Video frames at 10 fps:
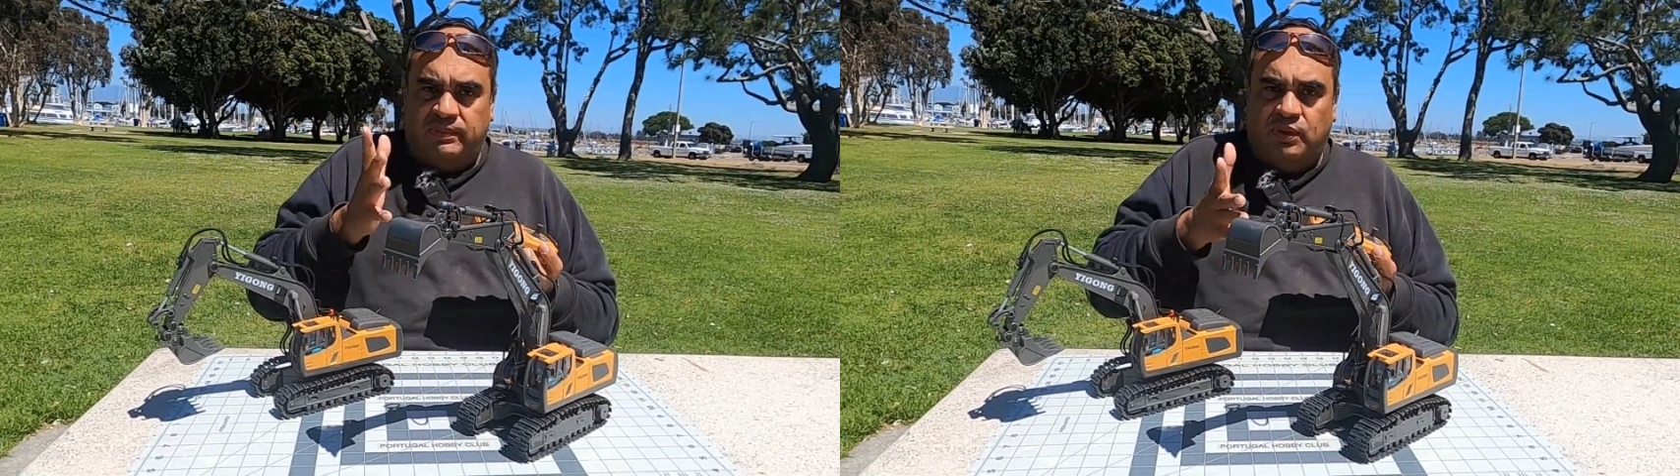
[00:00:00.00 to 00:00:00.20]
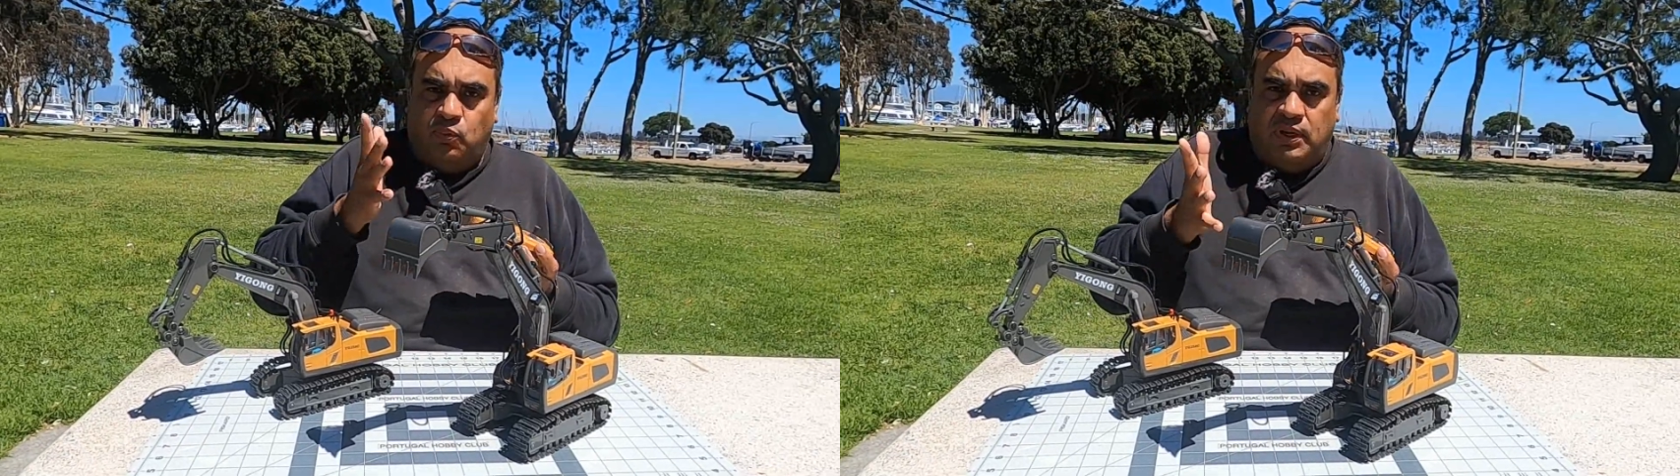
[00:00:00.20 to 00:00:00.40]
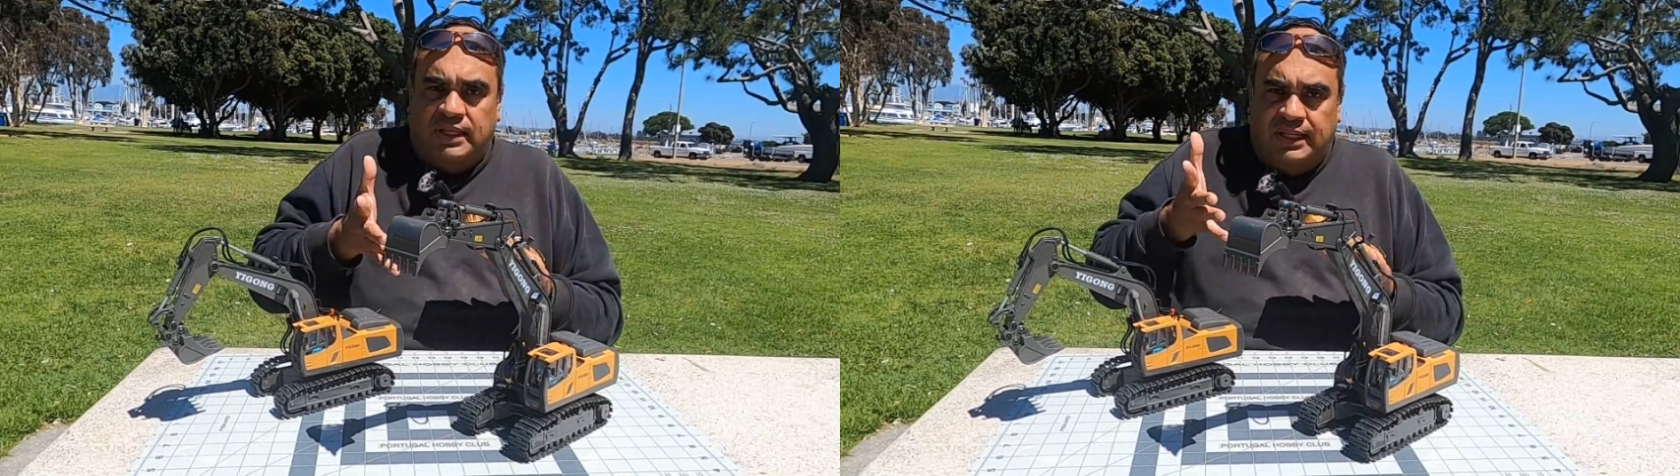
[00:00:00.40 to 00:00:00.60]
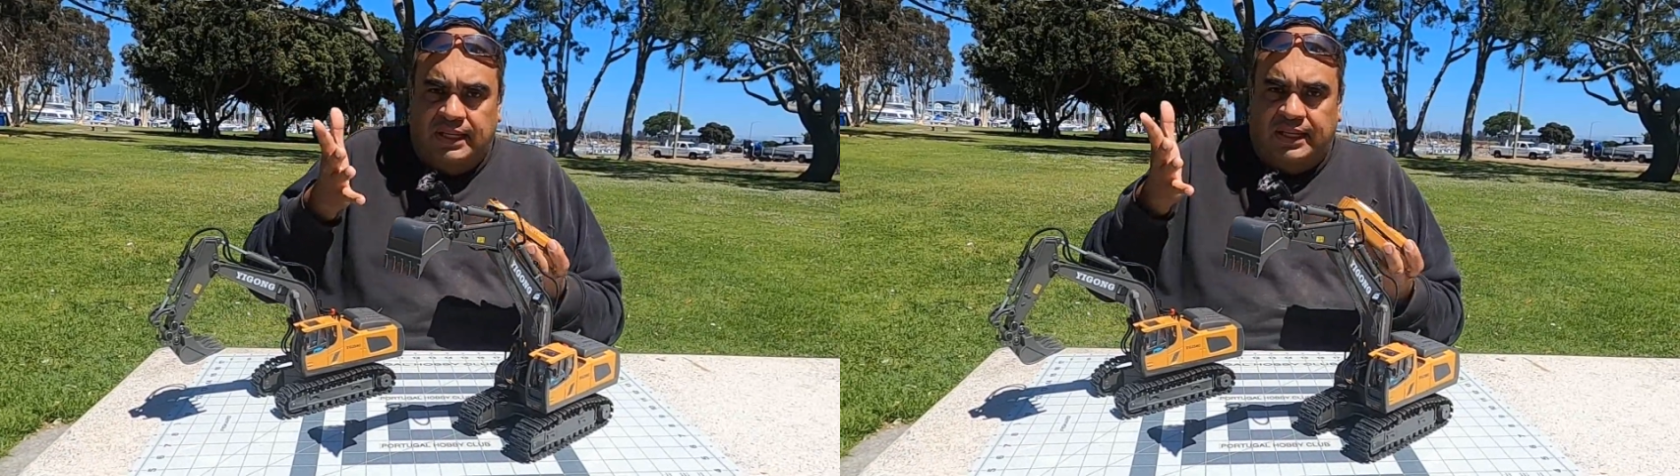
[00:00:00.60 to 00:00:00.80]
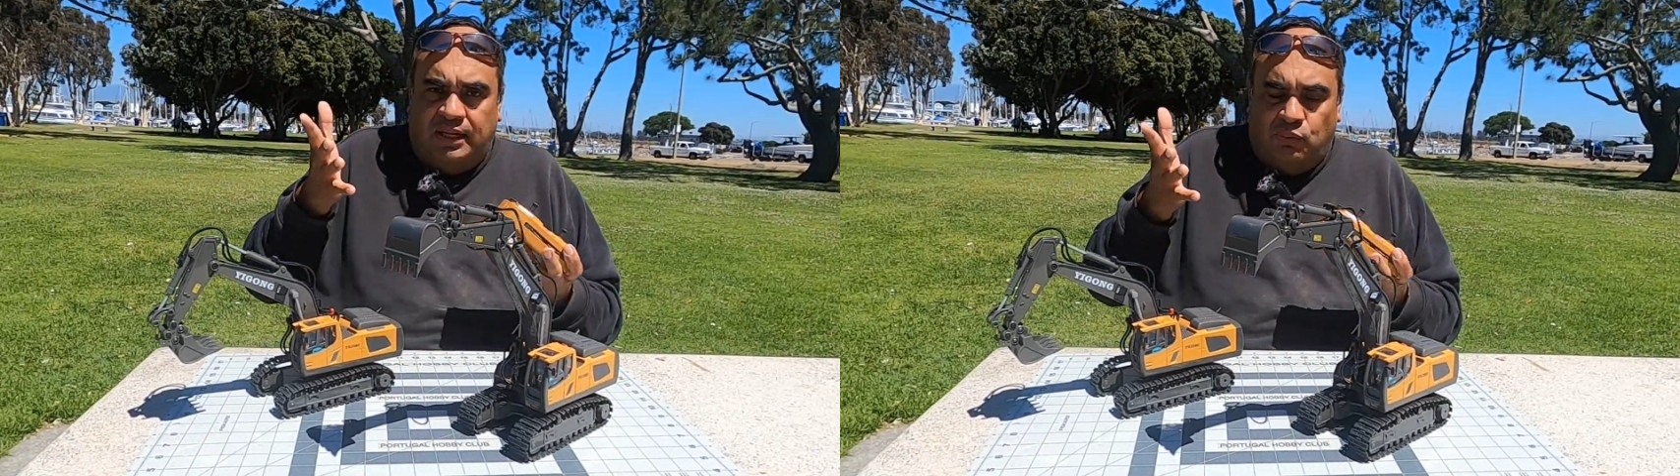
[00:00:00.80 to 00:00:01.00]
a ver cuál es
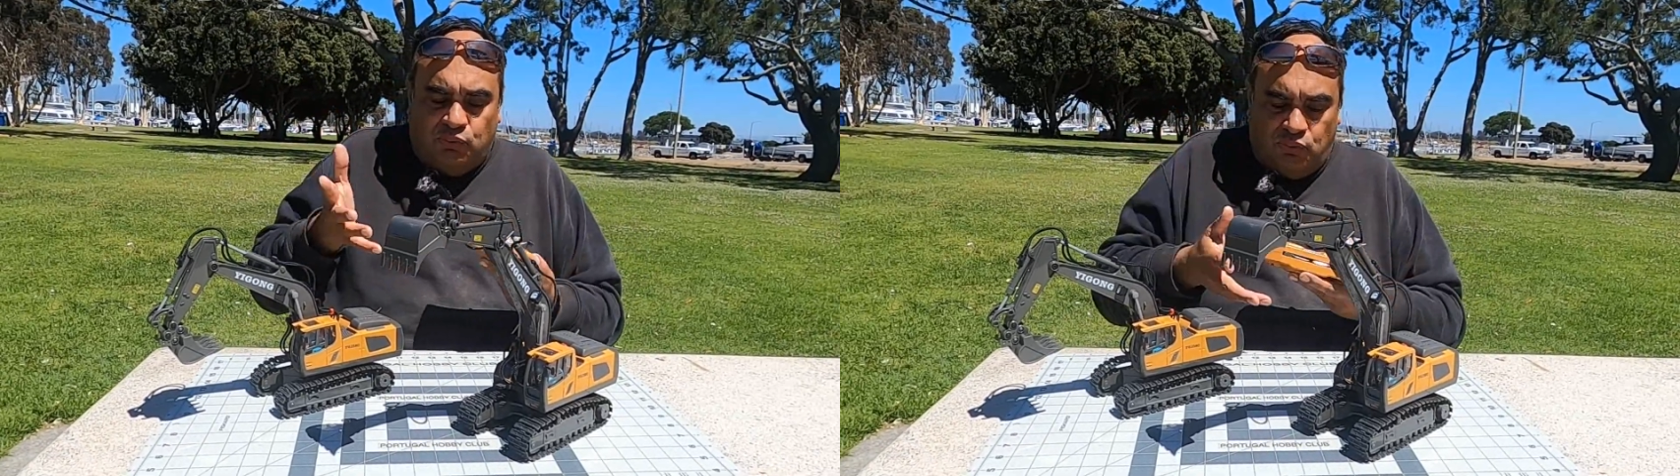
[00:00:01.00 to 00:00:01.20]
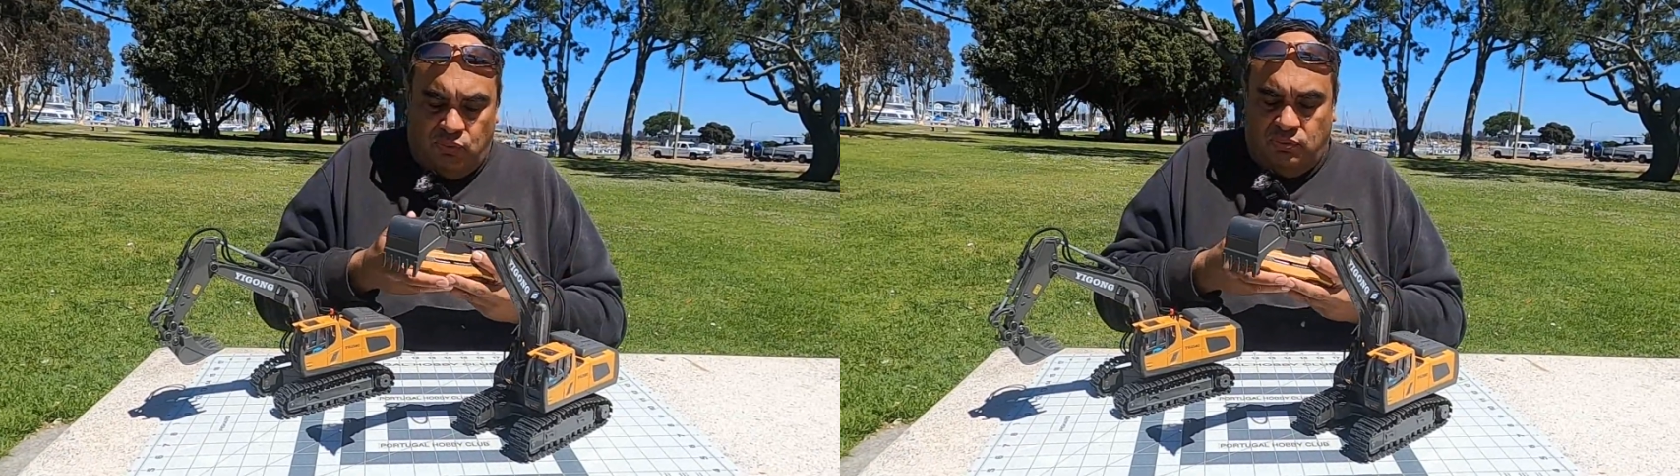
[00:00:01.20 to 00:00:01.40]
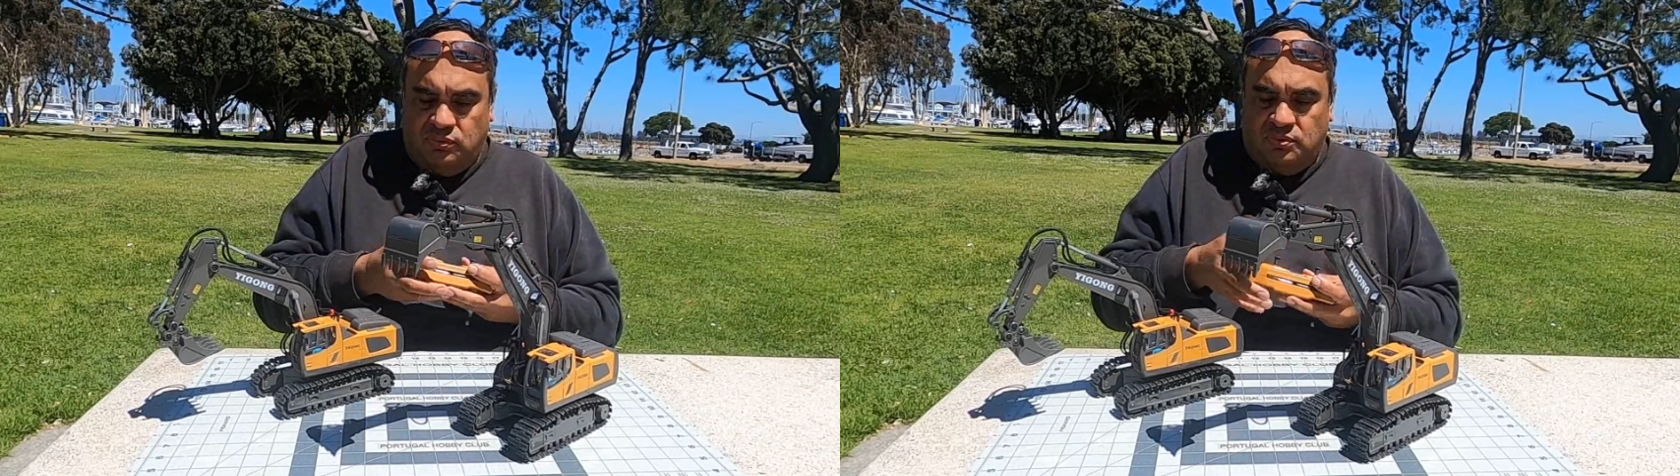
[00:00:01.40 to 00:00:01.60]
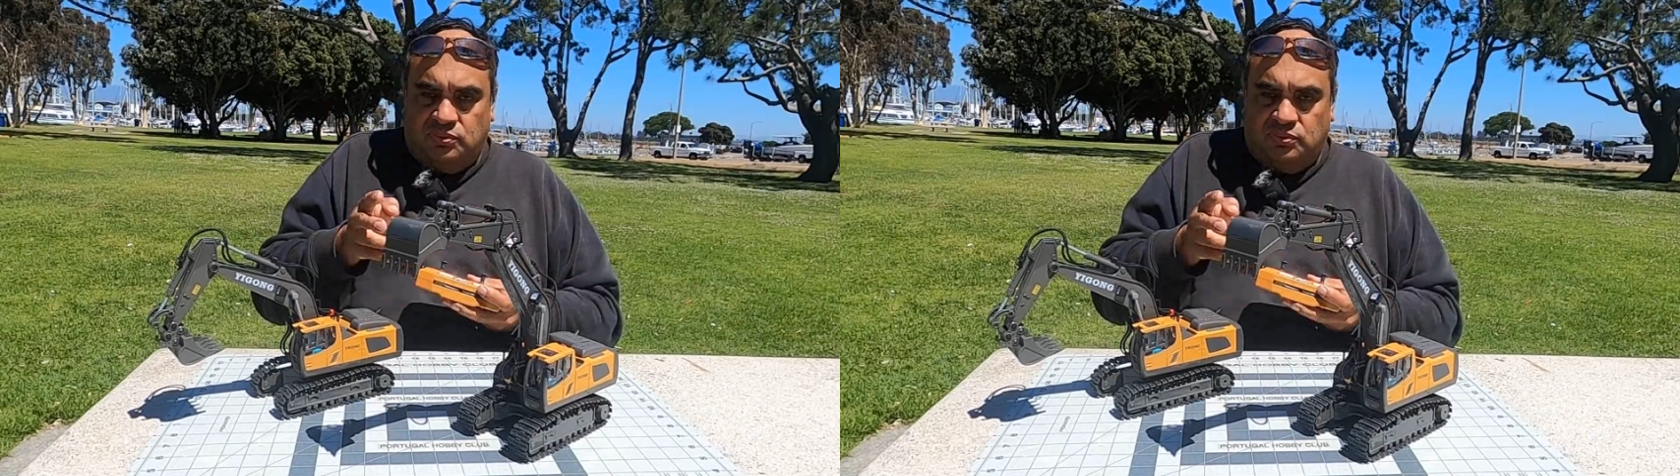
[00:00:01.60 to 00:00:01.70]
la que controlo